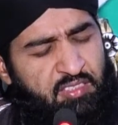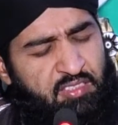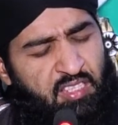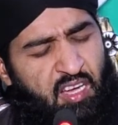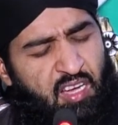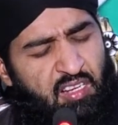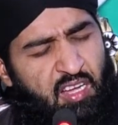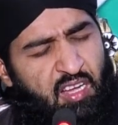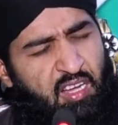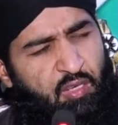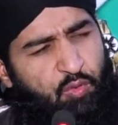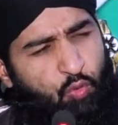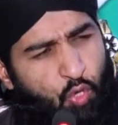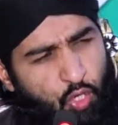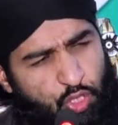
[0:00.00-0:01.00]
सारा
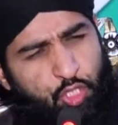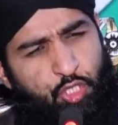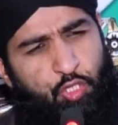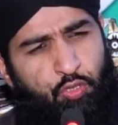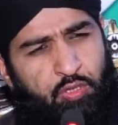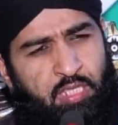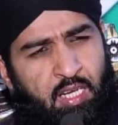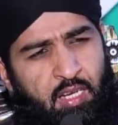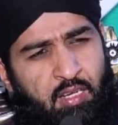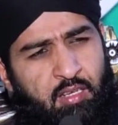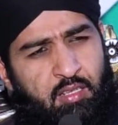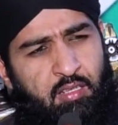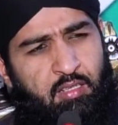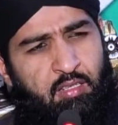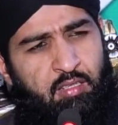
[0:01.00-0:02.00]
कुछ जो था
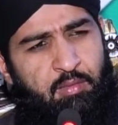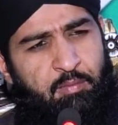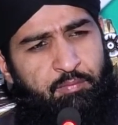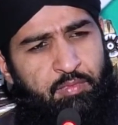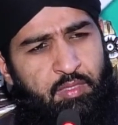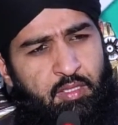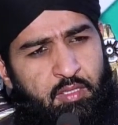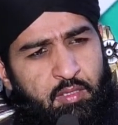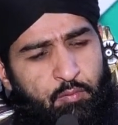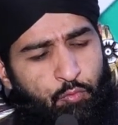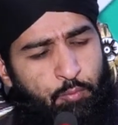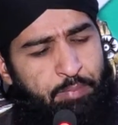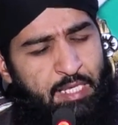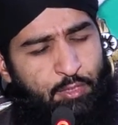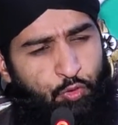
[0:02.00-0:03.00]

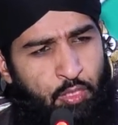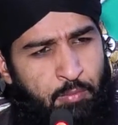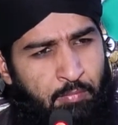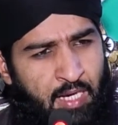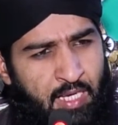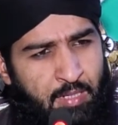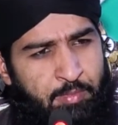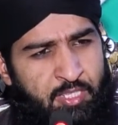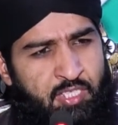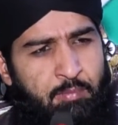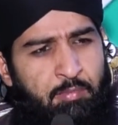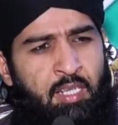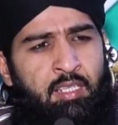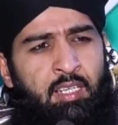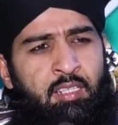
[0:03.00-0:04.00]
वो बैतुलमाल में
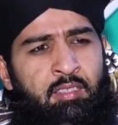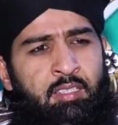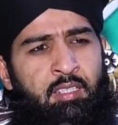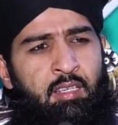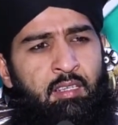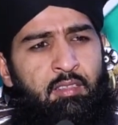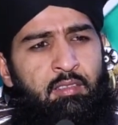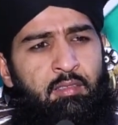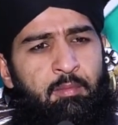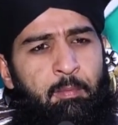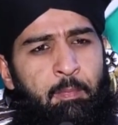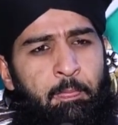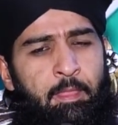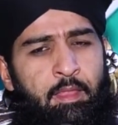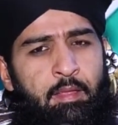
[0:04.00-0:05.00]
जमा कर दिया
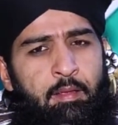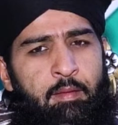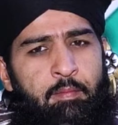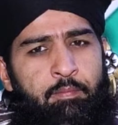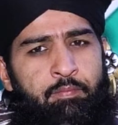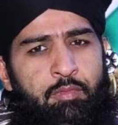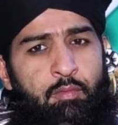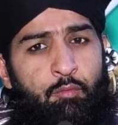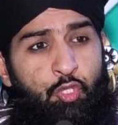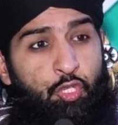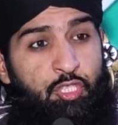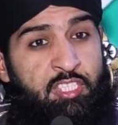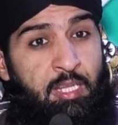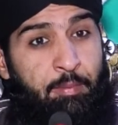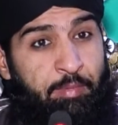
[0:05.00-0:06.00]
वो
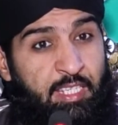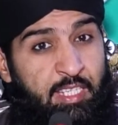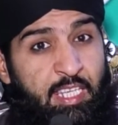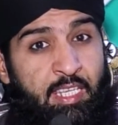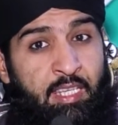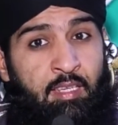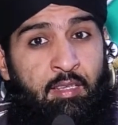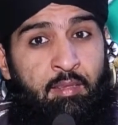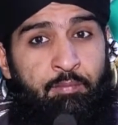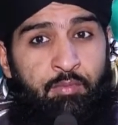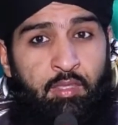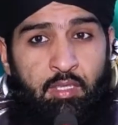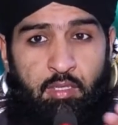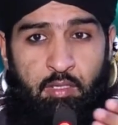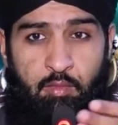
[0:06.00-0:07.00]
जो ज़मीनें
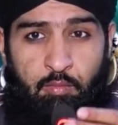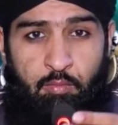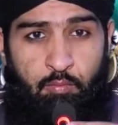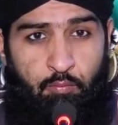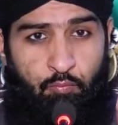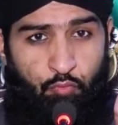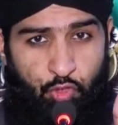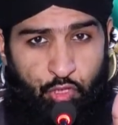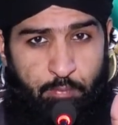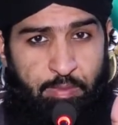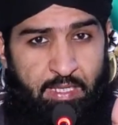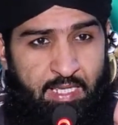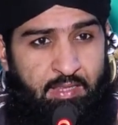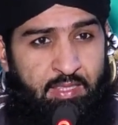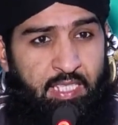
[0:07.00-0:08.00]
वो जो
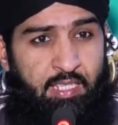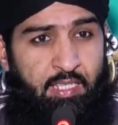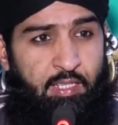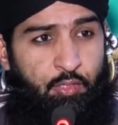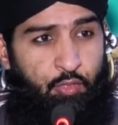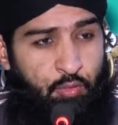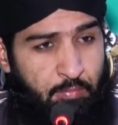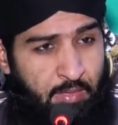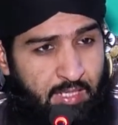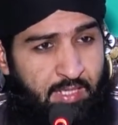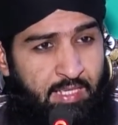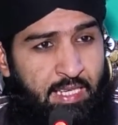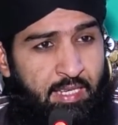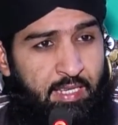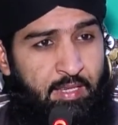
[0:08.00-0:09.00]
बड़े थे जो मर
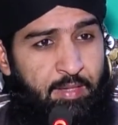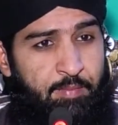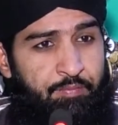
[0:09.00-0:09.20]
गए